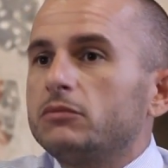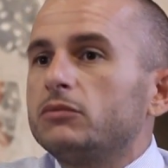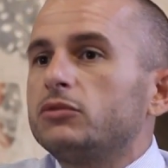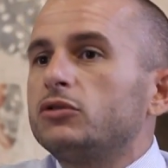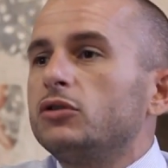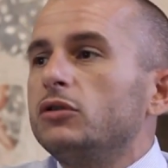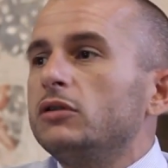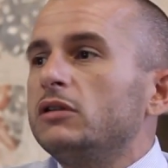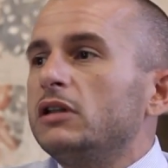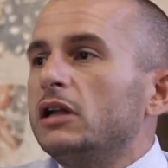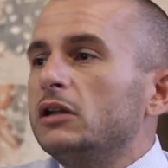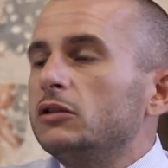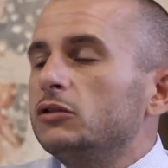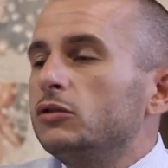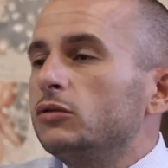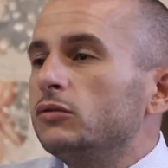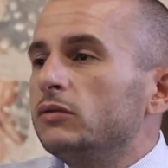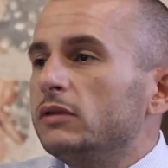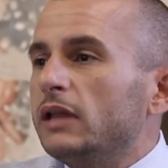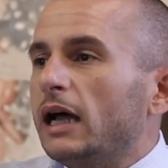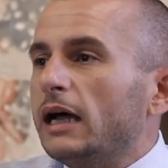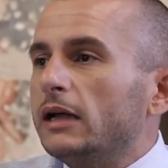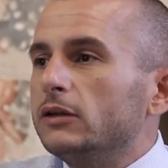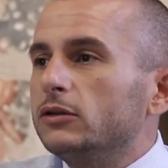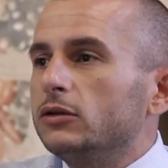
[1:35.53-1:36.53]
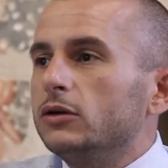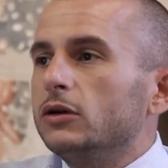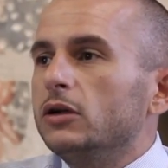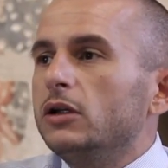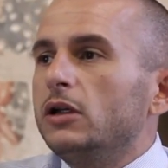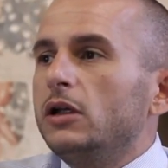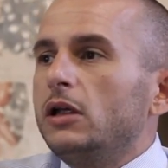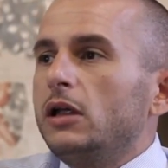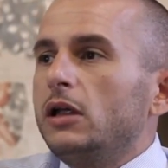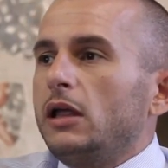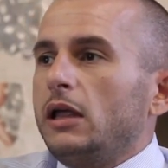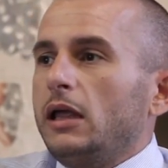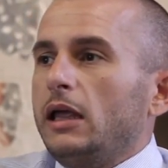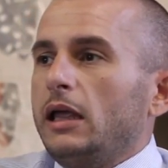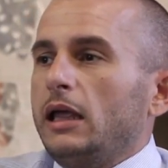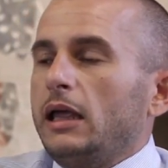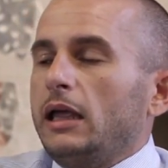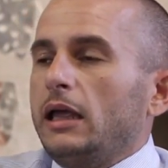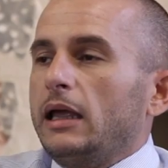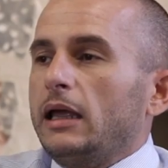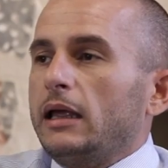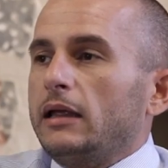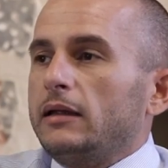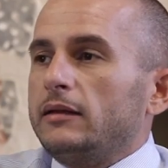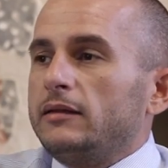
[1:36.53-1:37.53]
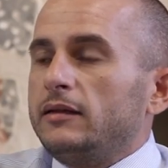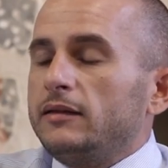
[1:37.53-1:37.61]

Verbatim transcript: Soltanto un dato, eh,